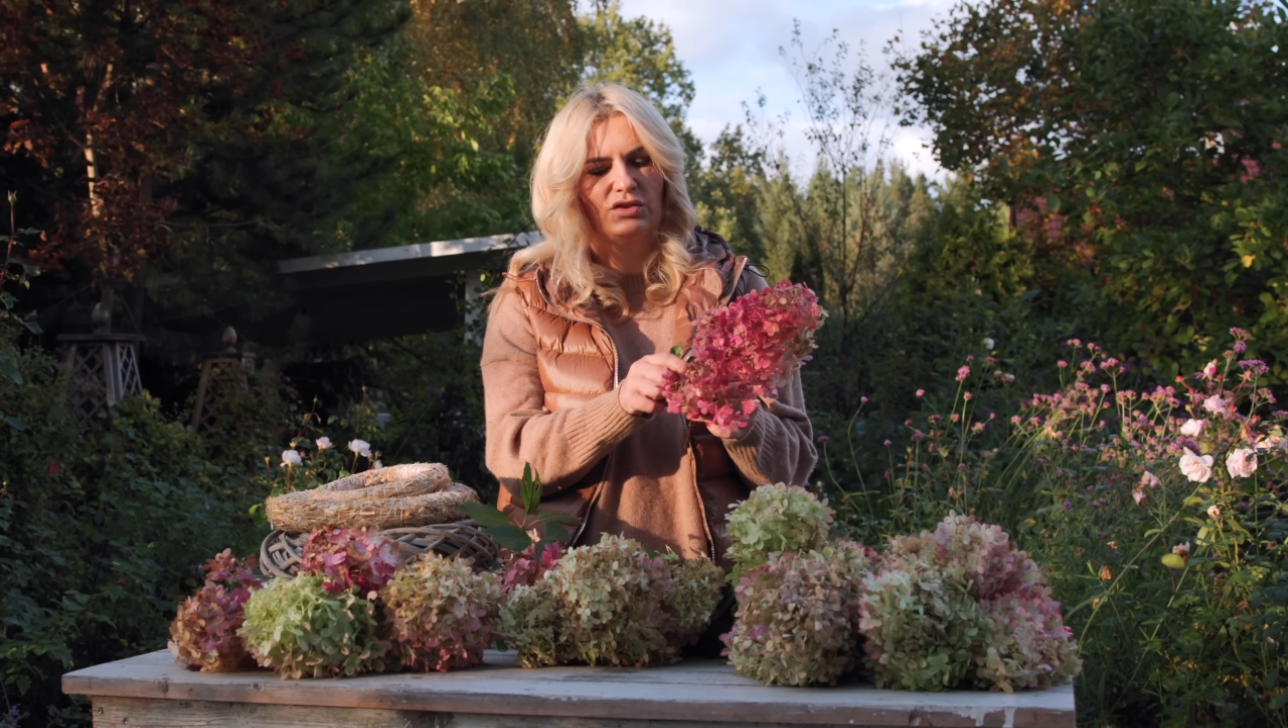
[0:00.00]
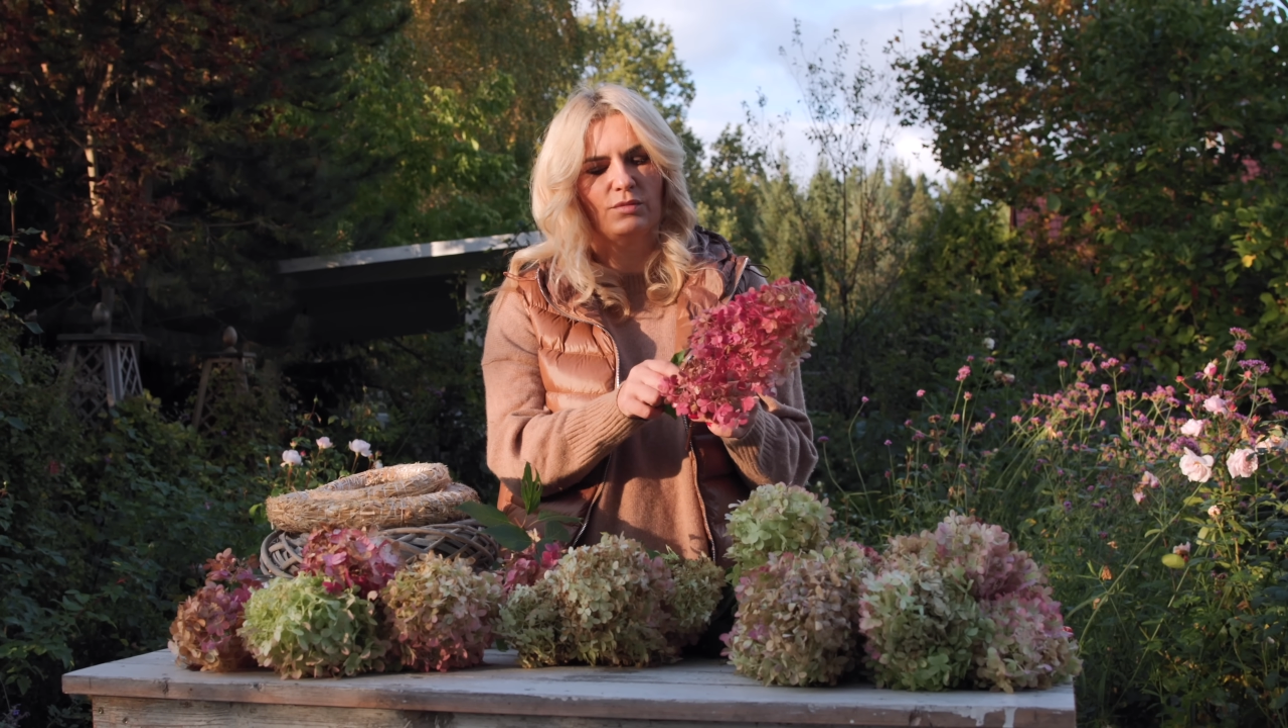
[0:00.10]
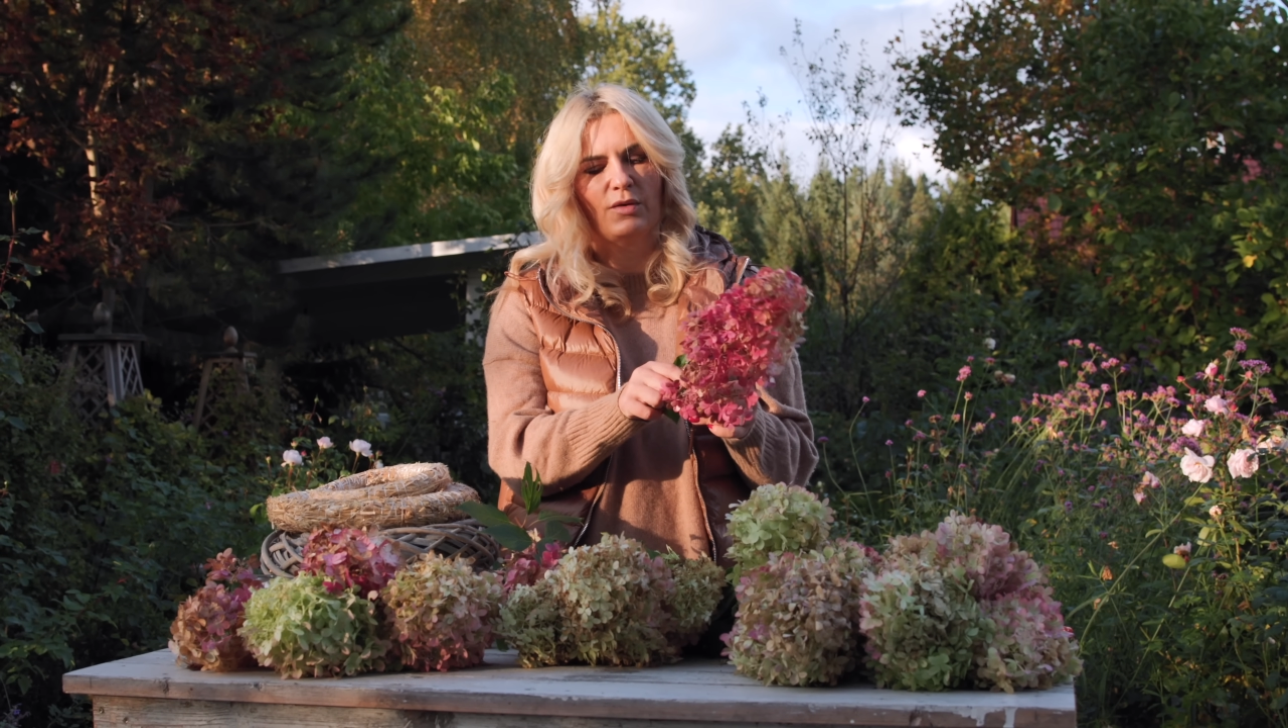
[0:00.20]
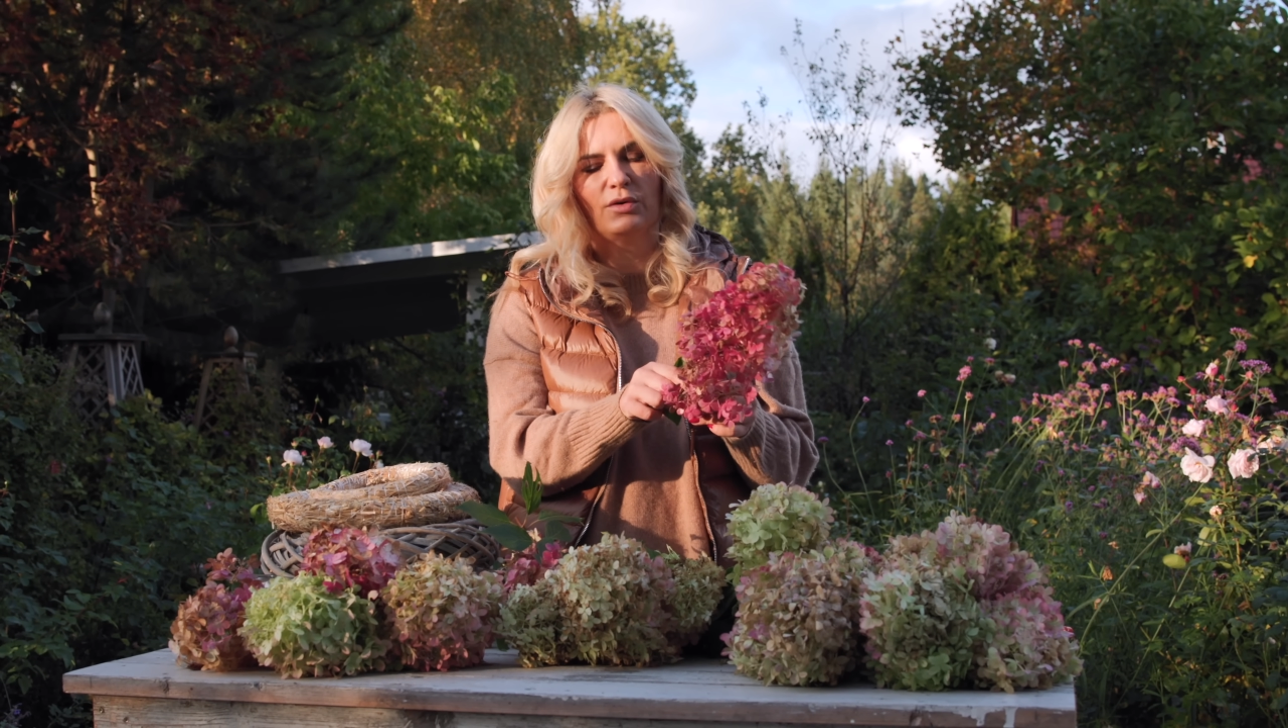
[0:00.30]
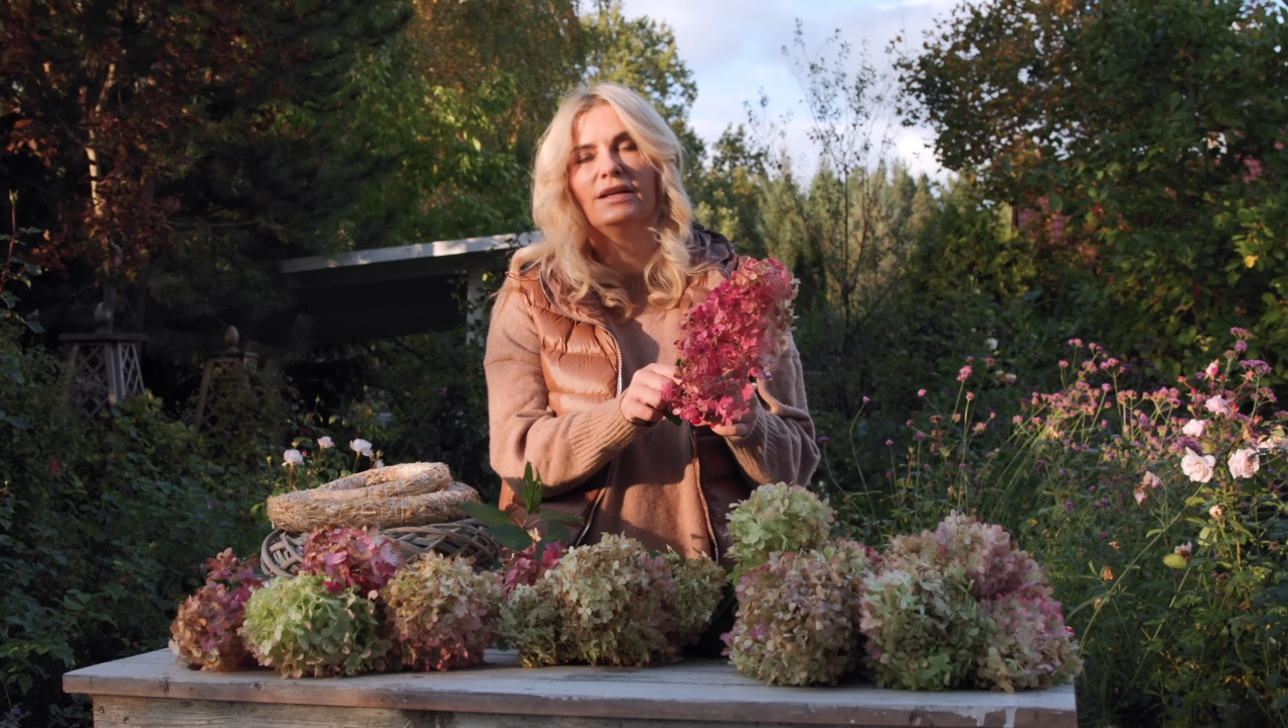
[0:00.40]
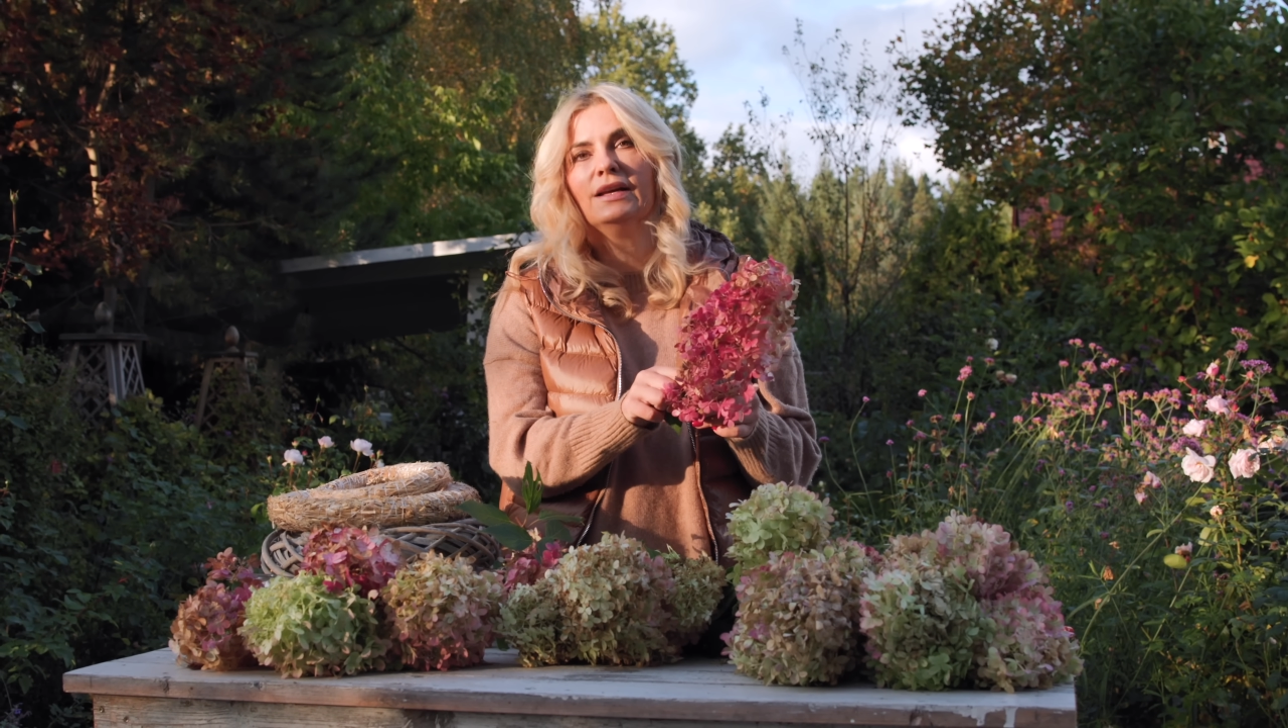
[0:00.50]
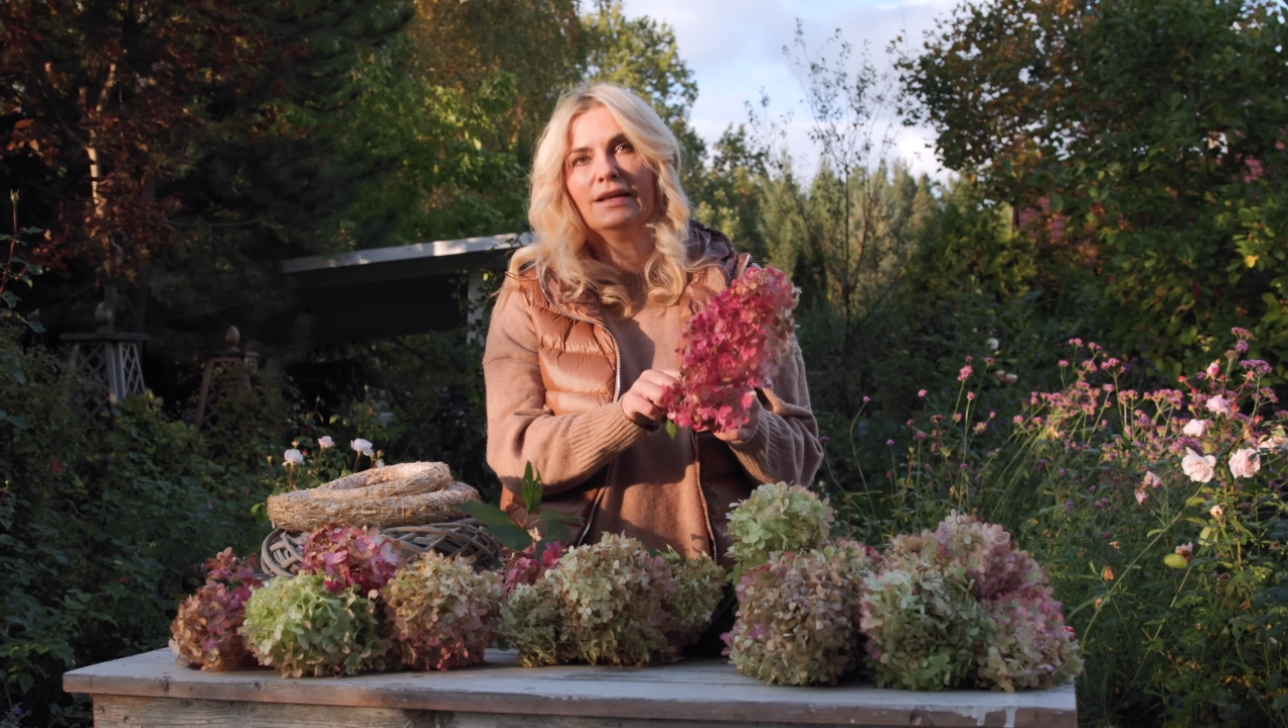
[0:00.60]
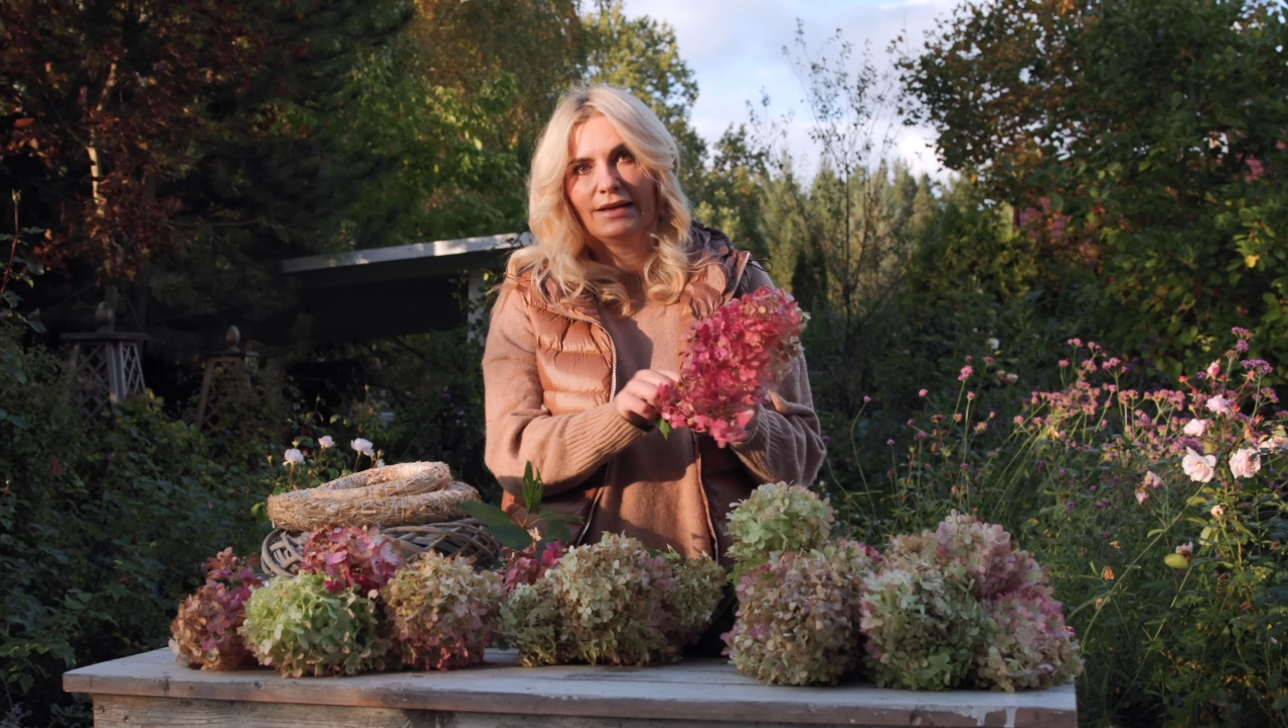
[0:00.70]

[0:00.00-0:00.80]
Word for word: trzymały,